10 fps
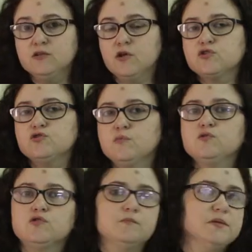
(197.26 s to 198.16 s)
nós
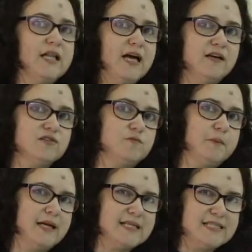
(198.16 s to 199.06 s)
somos dominados
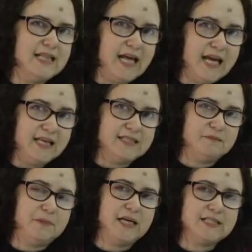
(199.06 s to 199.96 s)
pelas leis,
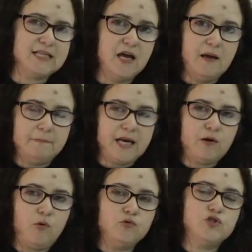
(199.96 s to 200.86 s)
pelas, pela
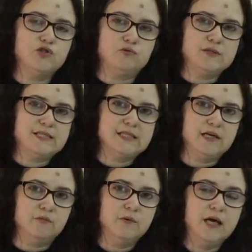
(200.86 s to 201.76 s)

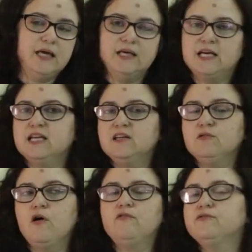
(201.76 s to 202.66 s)
Constituição e querer
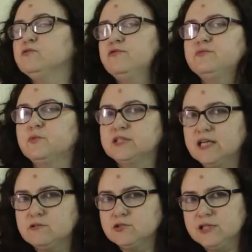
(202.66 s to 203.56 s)
novo, novo
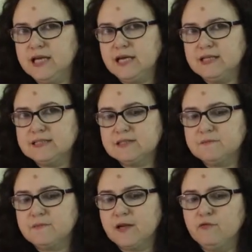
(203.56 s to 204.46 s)
modelo de leis.
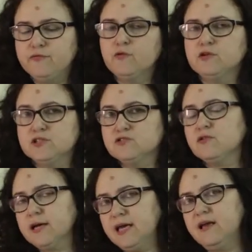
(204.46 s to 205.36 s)
Foucault diz,
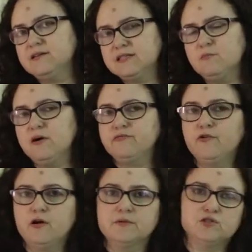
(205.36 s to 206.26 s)
ok, isso é uma
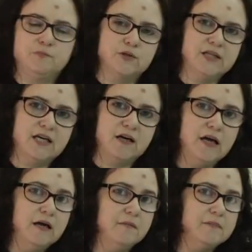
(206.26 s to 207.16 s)
forma de poder,
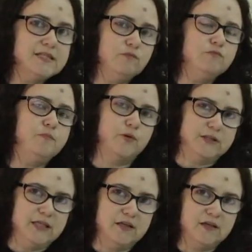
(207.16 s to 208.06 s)
mas é um
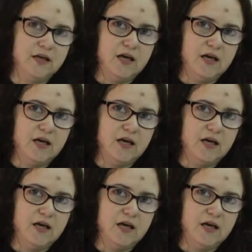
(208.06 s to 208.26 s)
poder.